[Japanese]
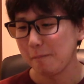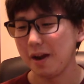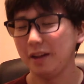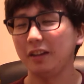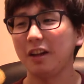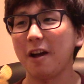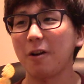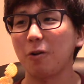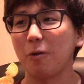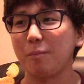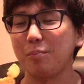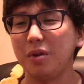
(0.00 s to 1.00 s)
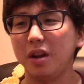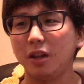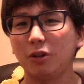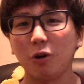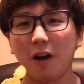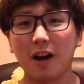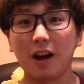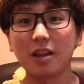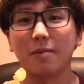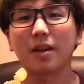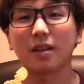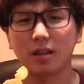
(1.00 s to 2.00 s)
明太子のピリッと感が
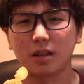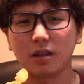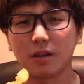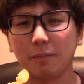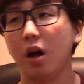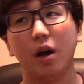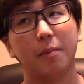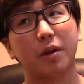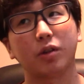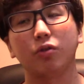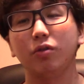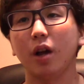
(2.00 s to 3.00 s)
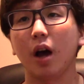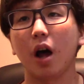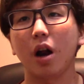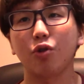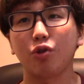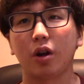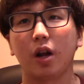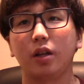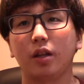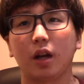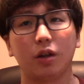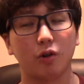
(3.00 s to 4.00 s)
きます。まあそんな辛くはないん
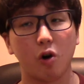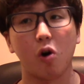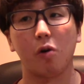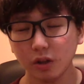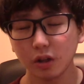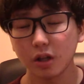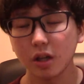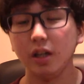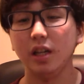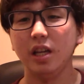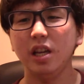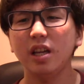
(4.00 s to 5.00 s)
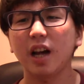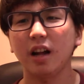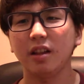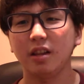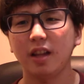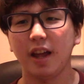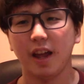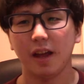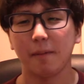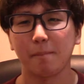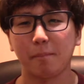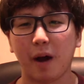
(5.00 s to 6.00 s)
だけど、いい感じで
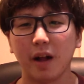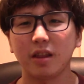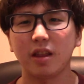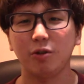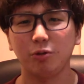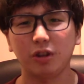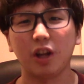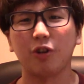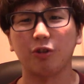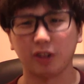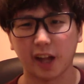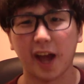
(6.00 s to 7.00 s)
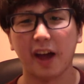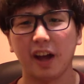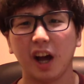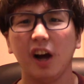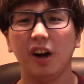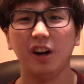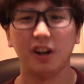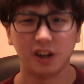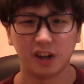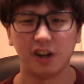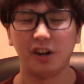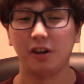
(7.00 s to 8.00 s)
パンチ打ってくるね。う
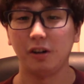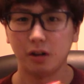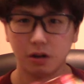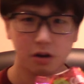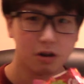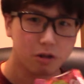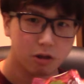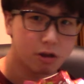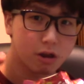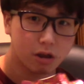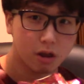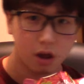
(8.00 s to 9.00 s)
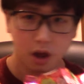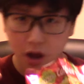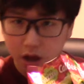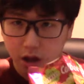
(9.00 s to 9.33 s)
ん。シュッシュッ、